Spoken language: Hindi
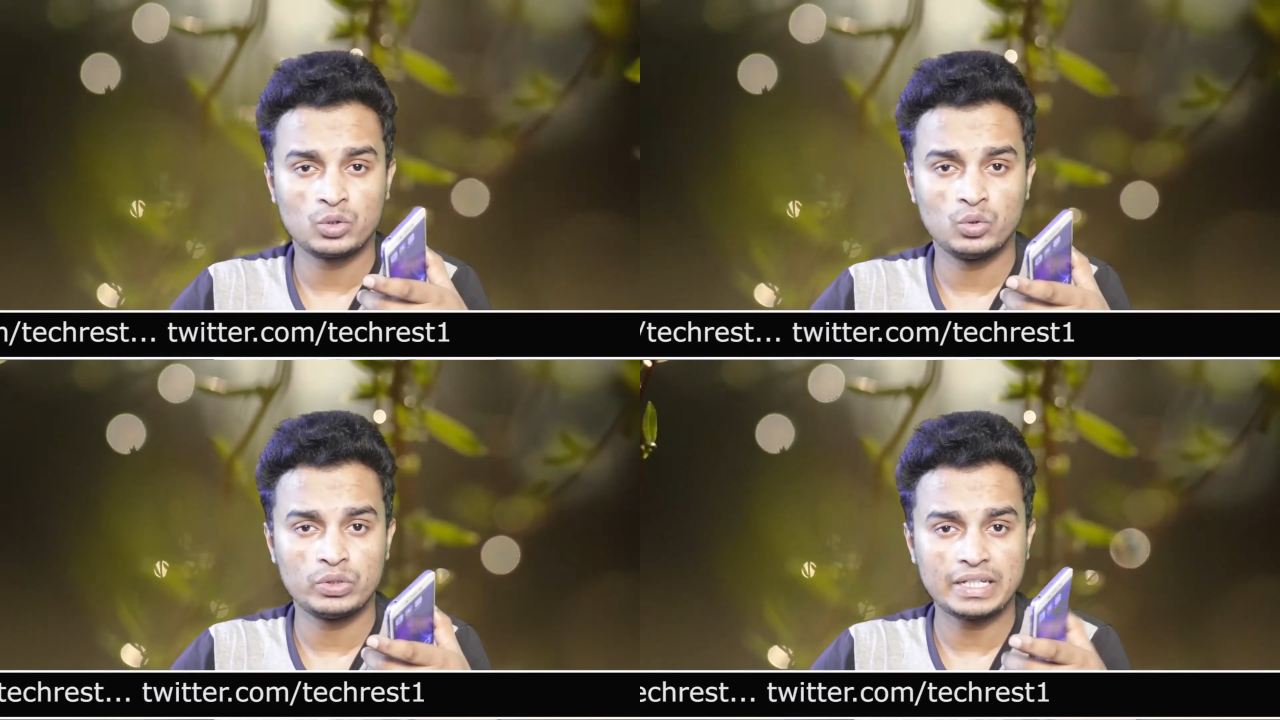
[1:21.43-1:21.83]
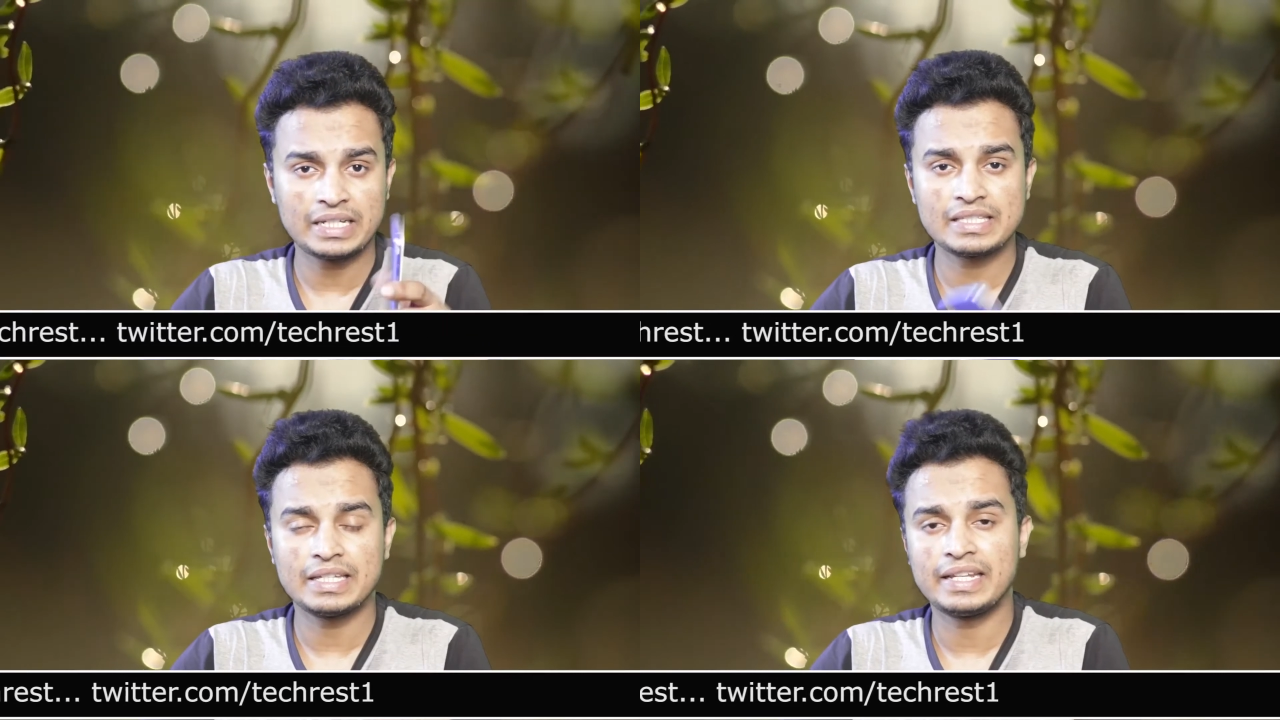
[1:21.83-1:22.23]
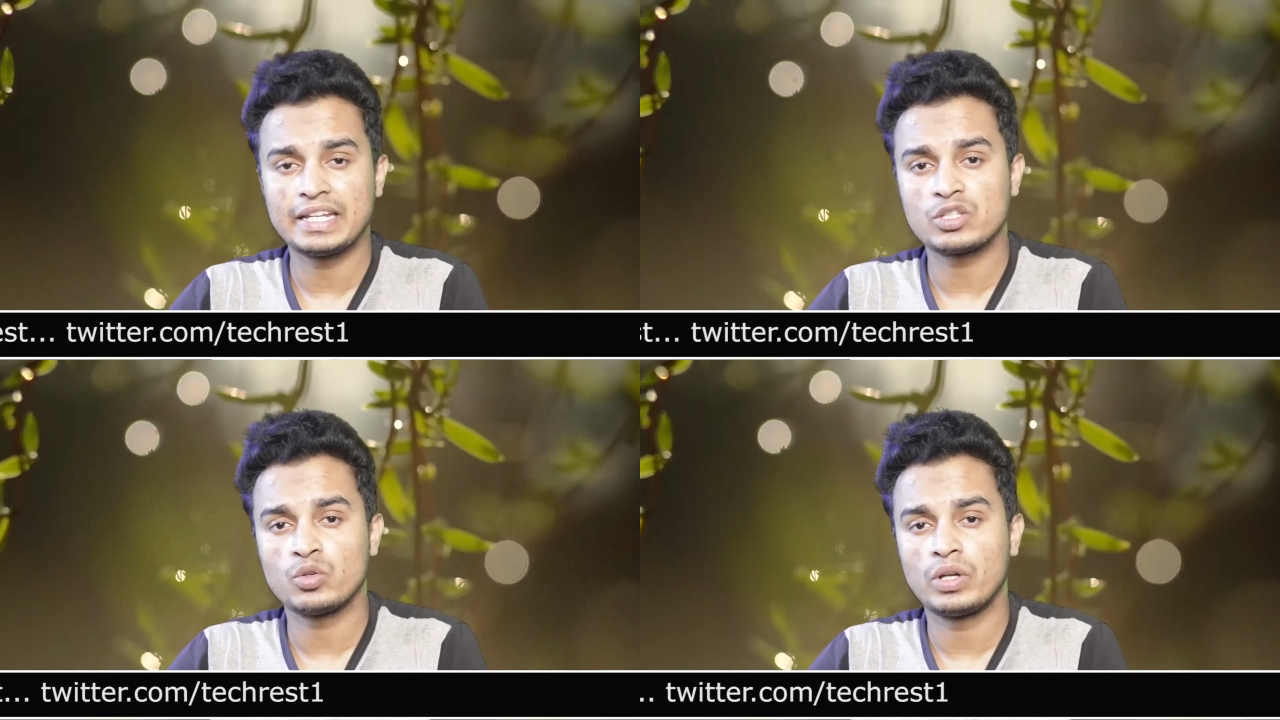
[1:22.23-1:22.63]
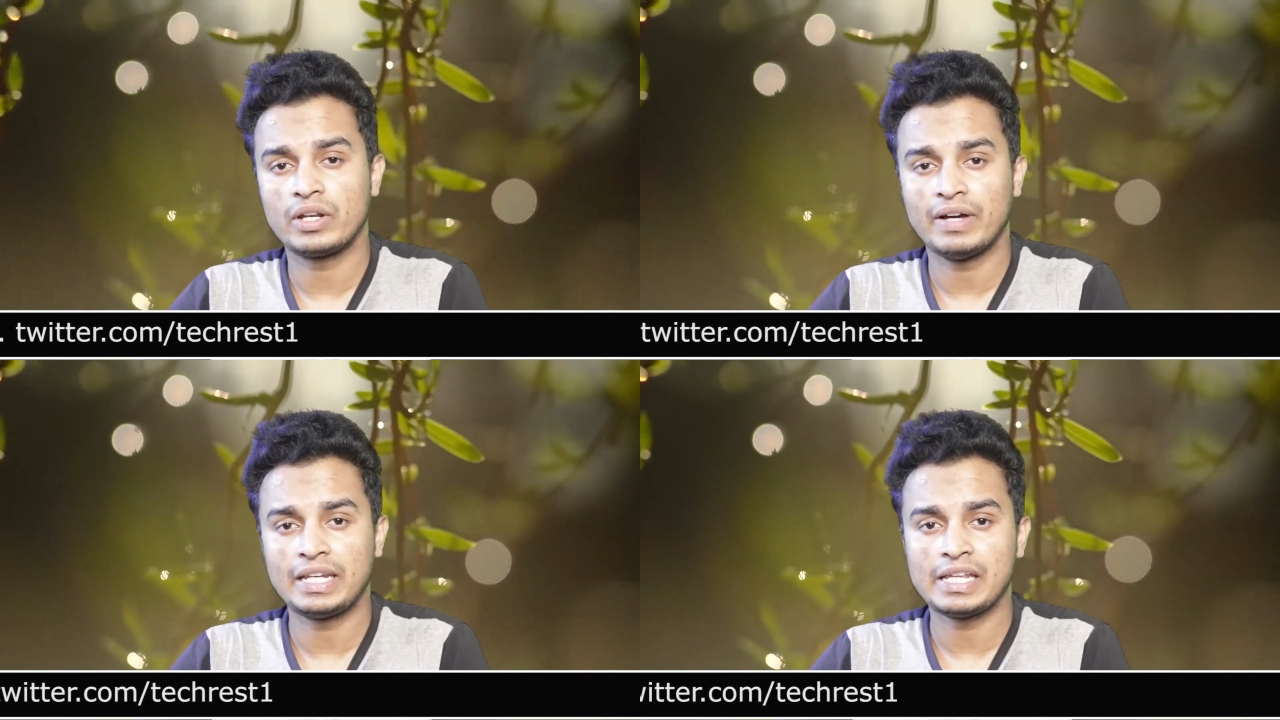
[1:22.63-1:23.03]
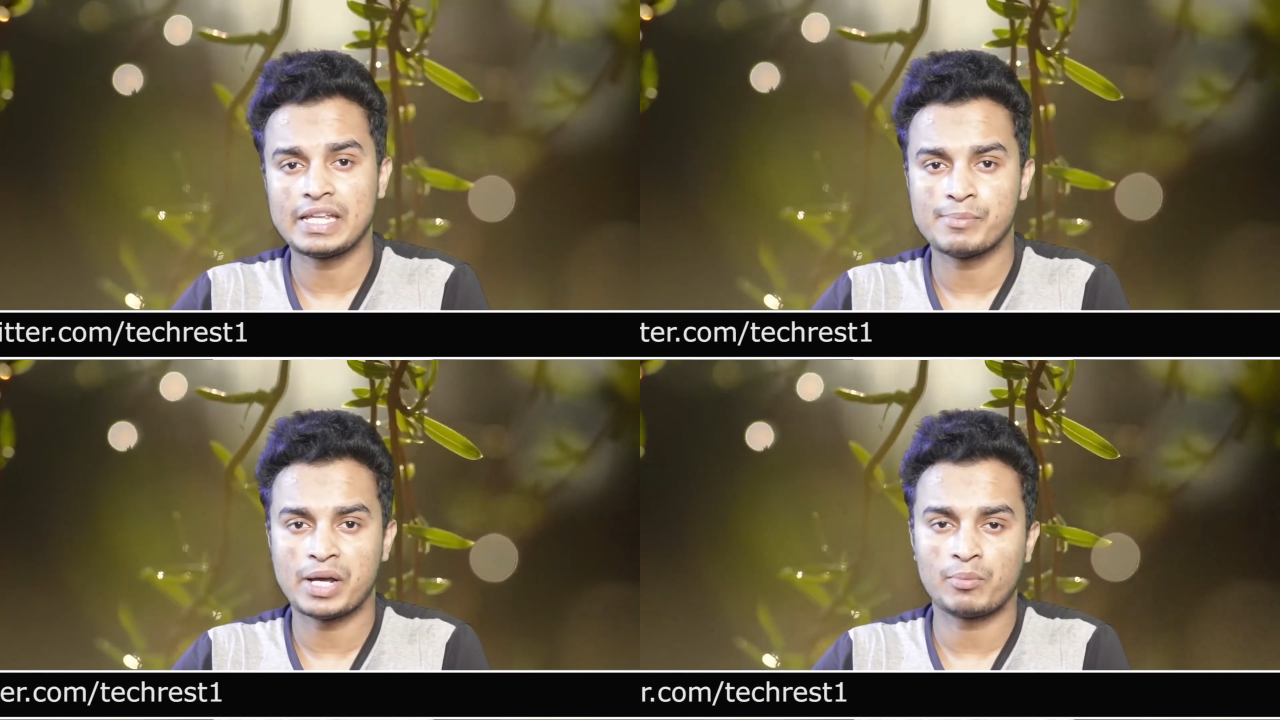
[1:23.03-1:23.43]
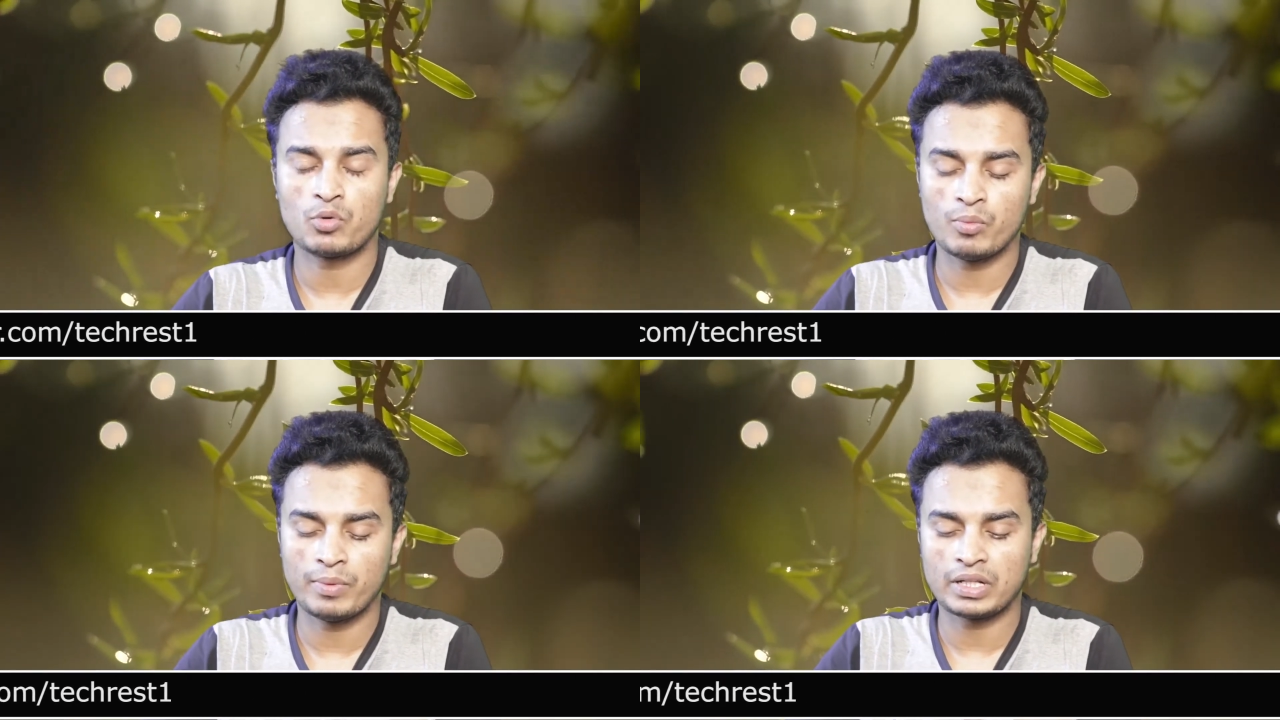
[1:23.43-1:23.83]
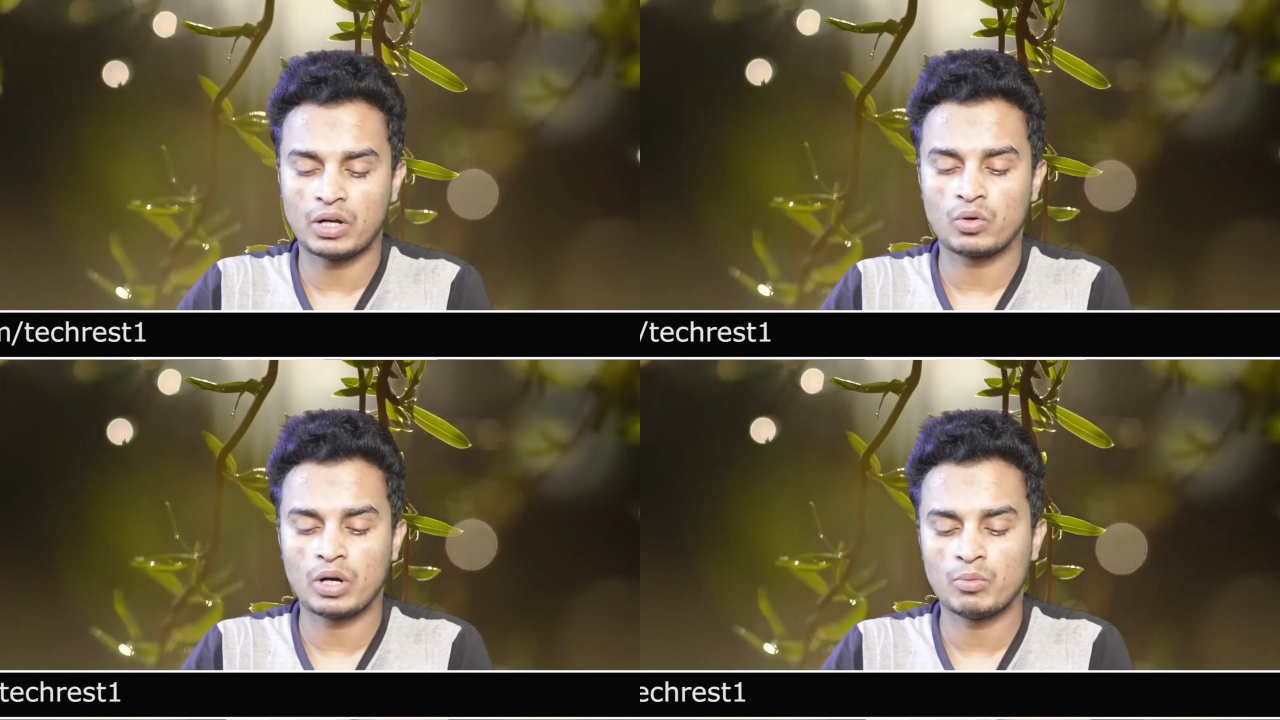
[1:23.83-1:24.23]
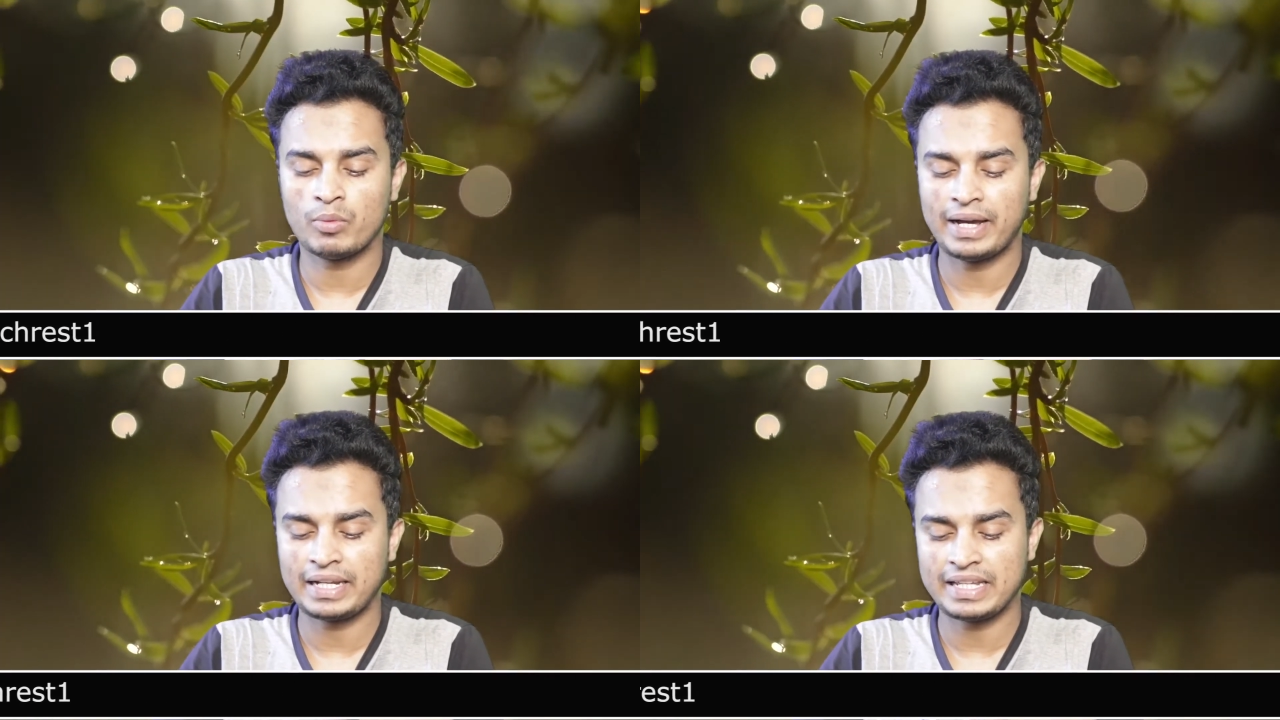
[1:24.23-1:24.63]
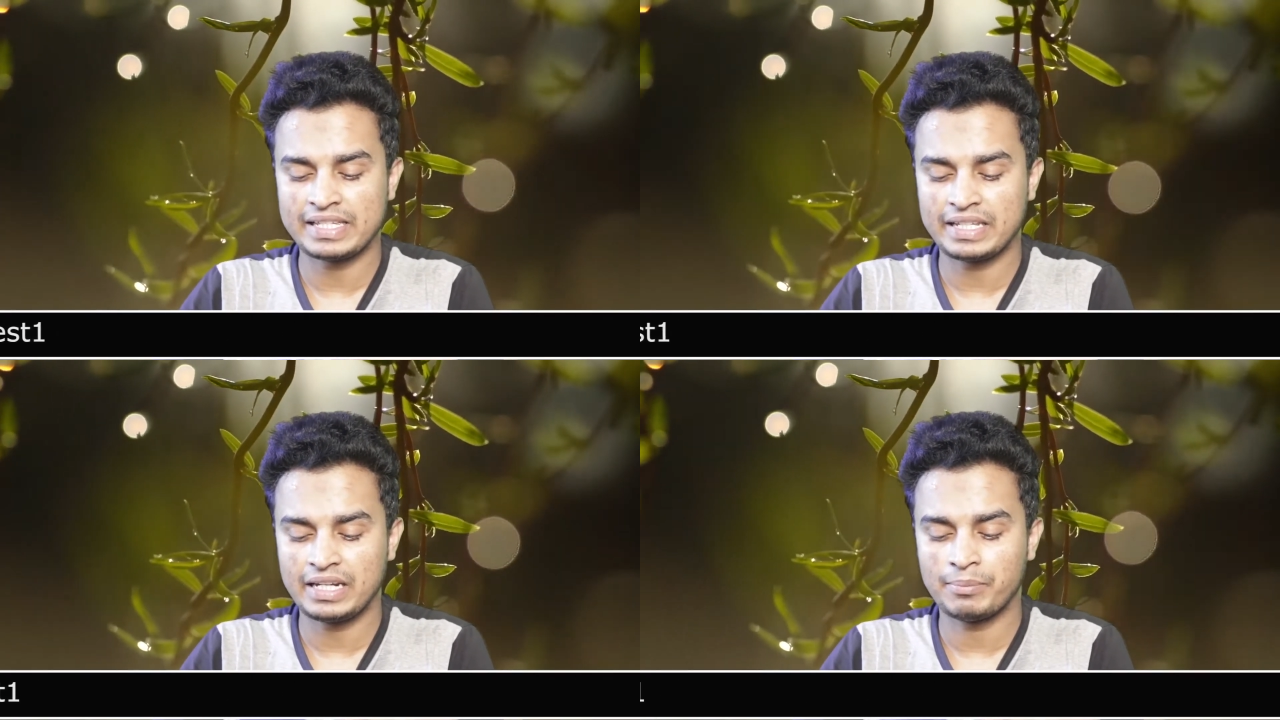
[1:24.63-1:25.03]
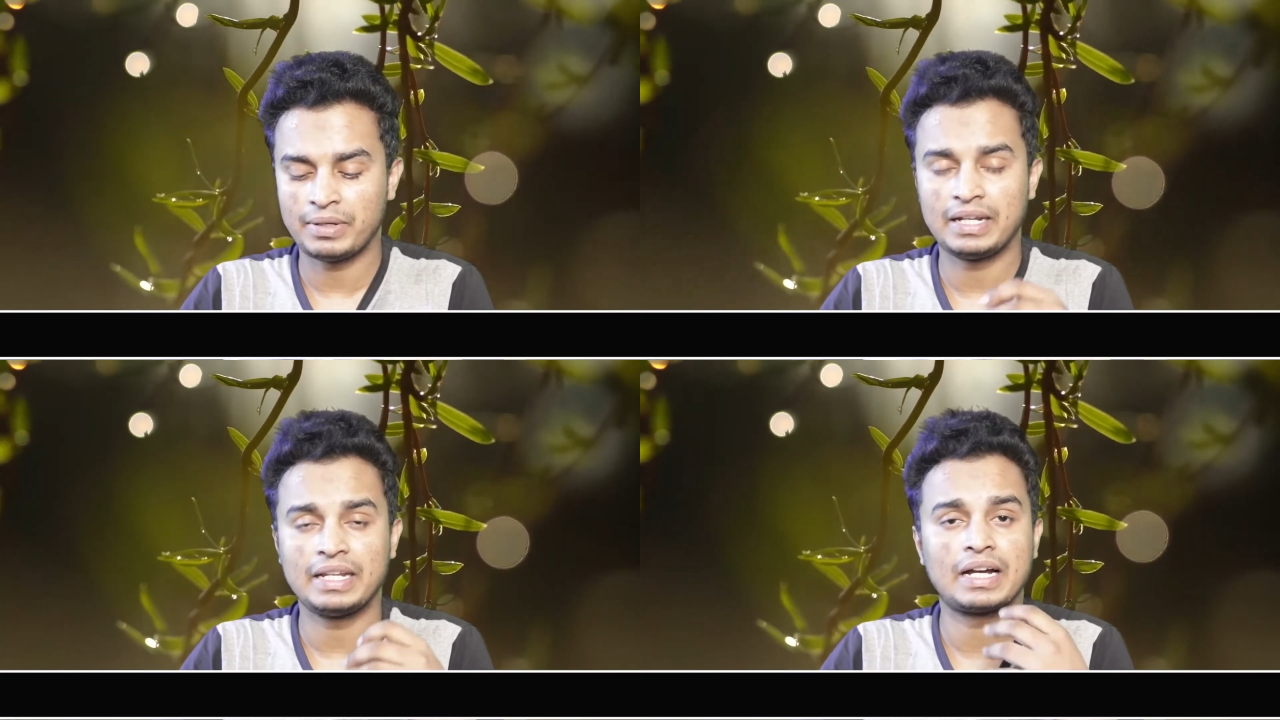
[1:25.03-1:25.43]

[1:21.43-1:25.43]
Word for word: तो ये किस तरीके से होने वाली है ये मैं आपको बताऊंगा मोबाइल की स्क्रीन पर ले